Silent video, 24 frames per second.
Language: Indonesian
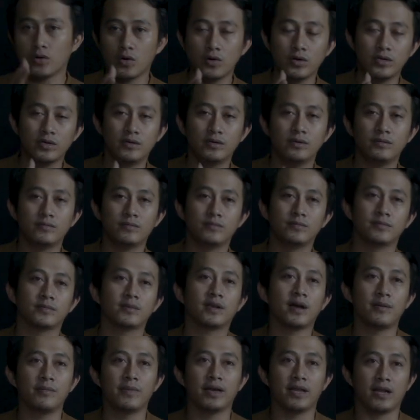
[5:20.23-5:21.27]
road
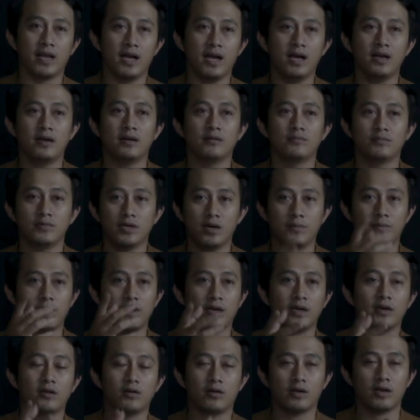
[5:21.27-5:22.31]
kamera ya
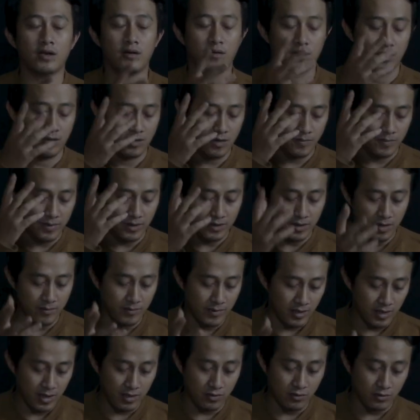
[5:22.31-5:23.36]
pakai apa
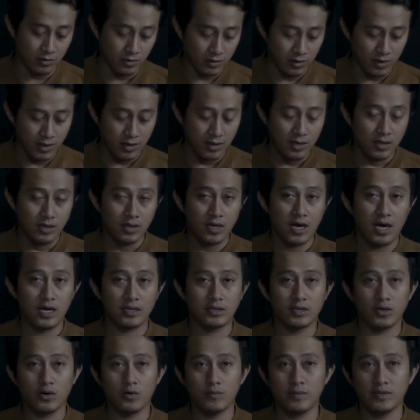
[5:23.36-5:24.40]
kamera road
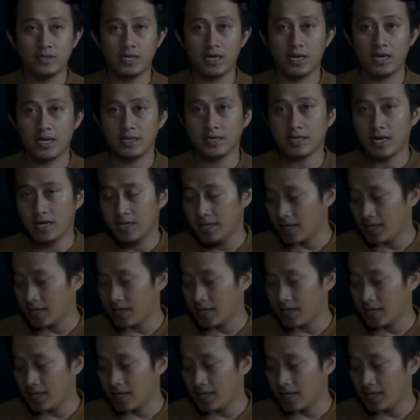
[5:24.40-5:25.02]
atau misalkan